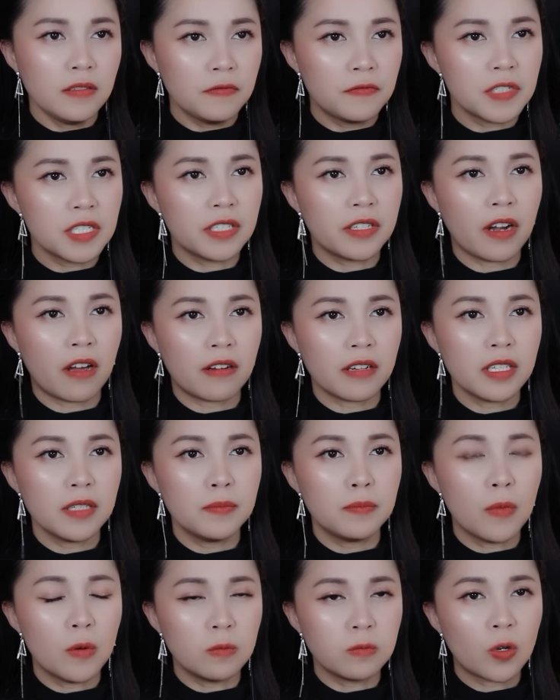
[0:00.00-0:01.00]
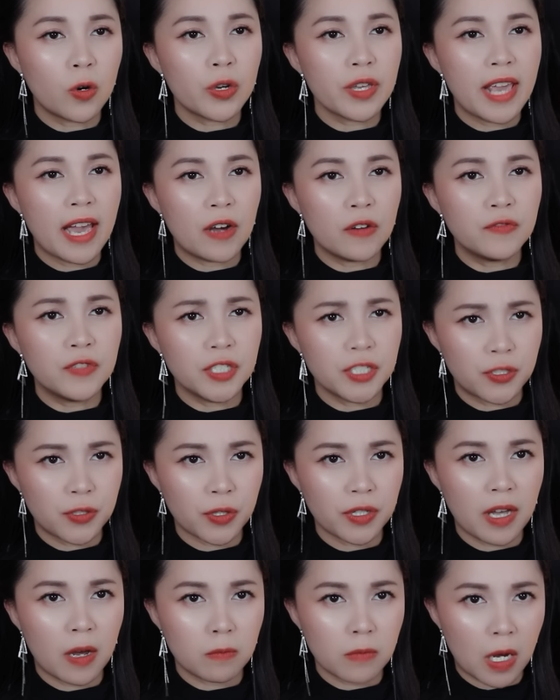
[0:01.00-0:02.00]
Vừa nói, bụng cô giáo vừa
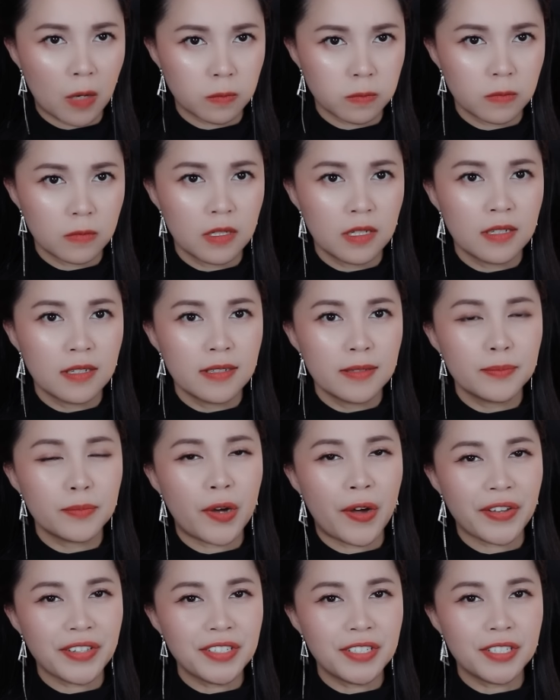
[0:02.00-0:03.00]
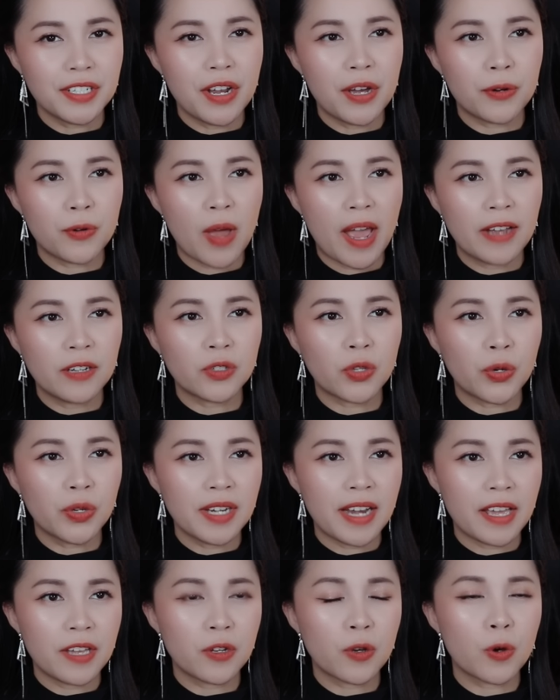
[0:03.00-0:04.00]
sôi òng ọc. Mọi người đều đoán tối
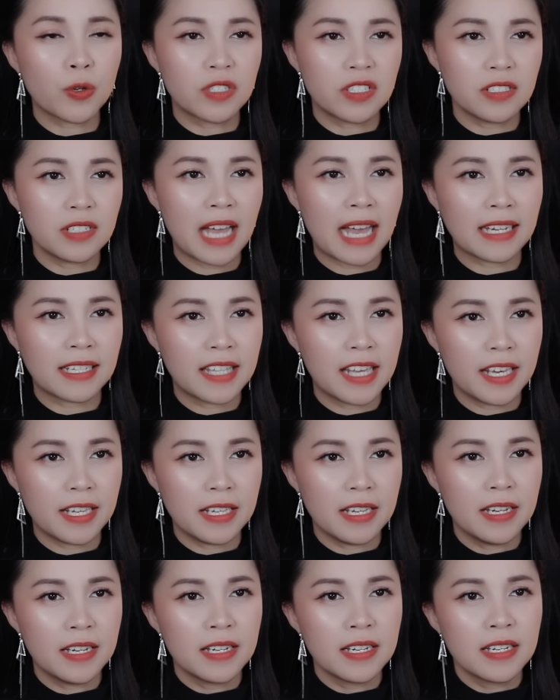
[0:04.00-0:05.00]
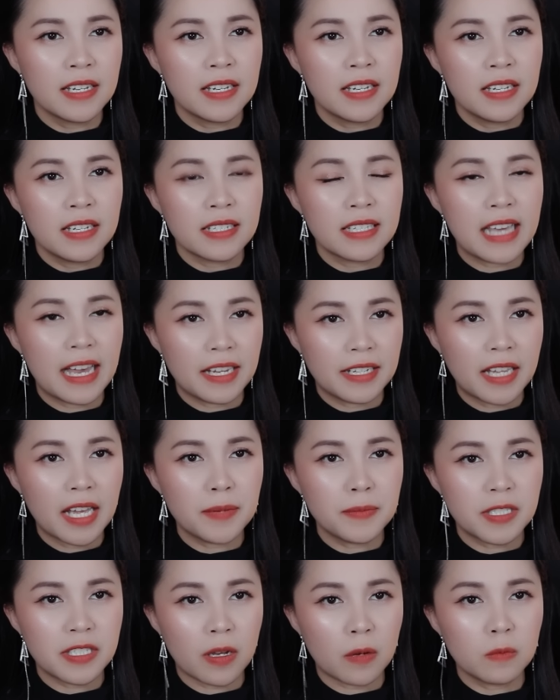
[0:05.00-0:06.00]
nay cô chưa ăn gì. Dạy
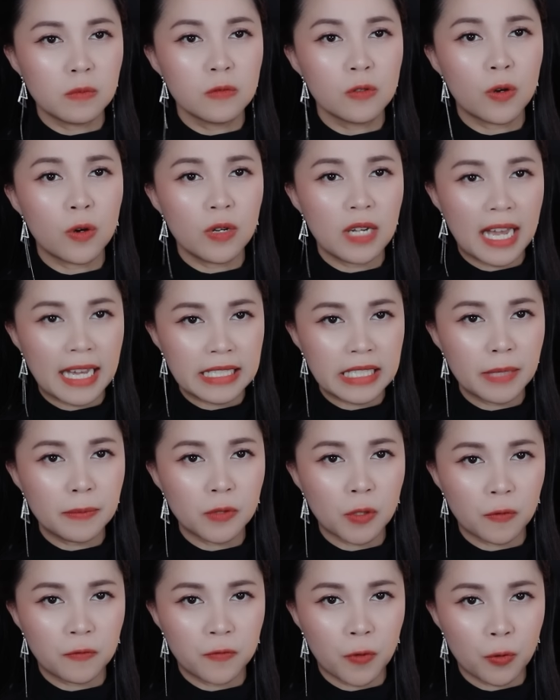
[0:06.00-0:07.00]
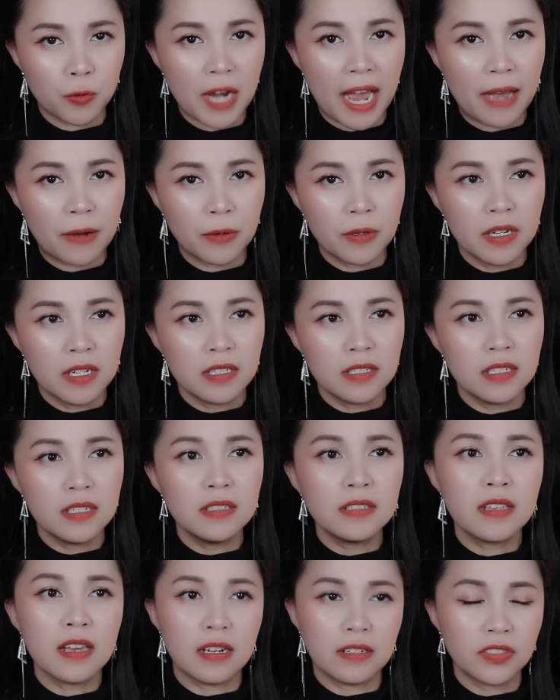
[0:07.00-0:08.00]
thêm xong, cô lại tiếp tục phụ đạo,
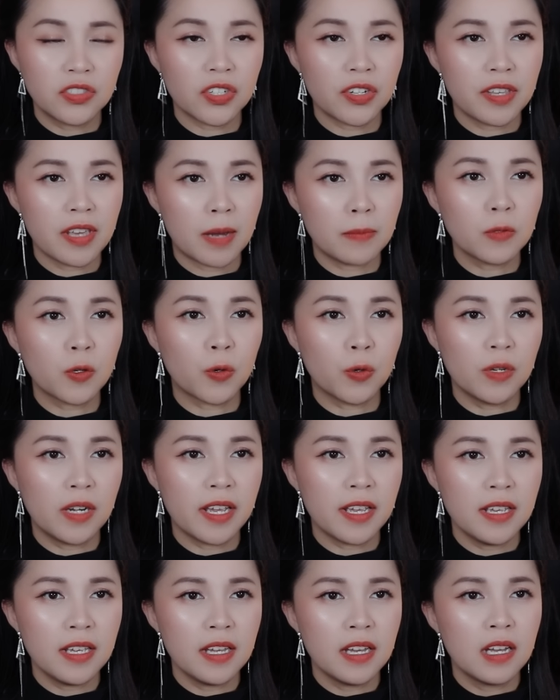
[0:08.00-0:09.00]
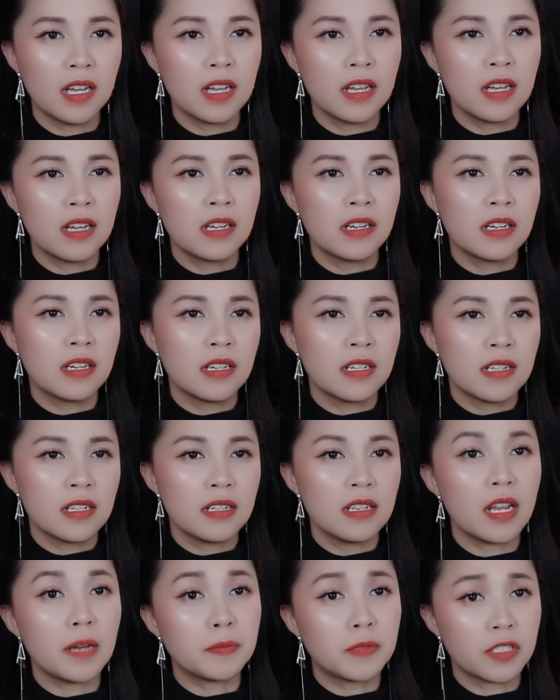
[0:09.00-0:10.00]
hướng dẫn cho nhóm của Lý.
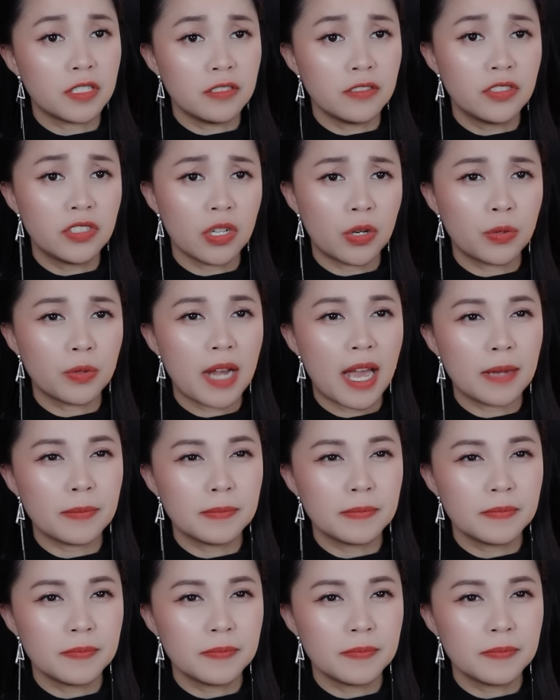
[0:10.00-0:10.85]
Lớp trưởng Châu đáp.